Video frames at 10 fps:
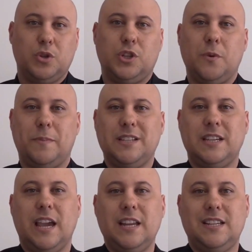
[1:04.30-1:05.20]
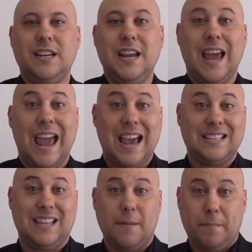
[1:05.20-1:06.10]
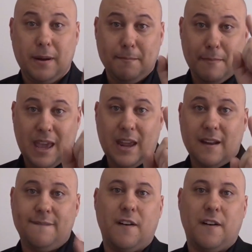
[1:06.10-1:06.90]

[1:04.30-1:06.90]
do seu paciente, esta é a primeira